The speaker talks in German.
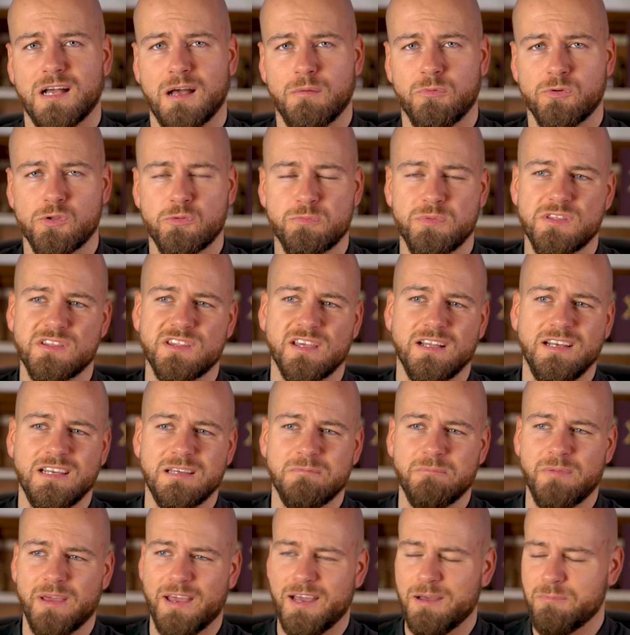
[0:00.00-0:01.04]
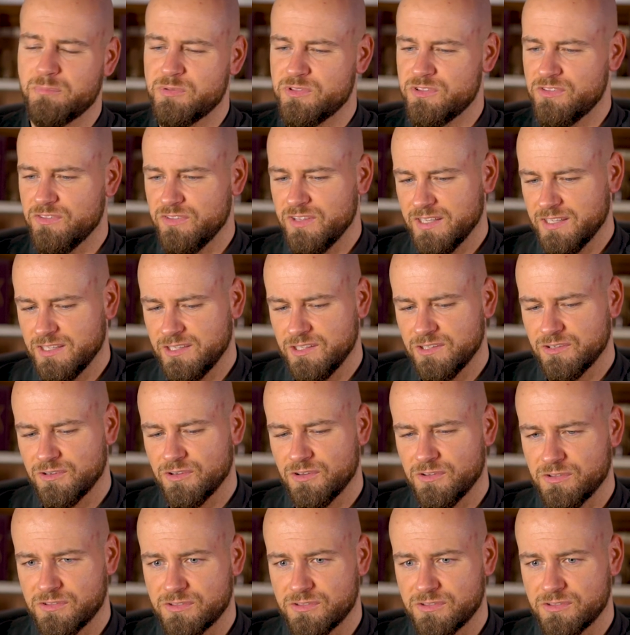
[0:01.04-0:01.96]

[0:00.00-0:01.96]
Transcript: aber speziell im Herbst sehe ich hier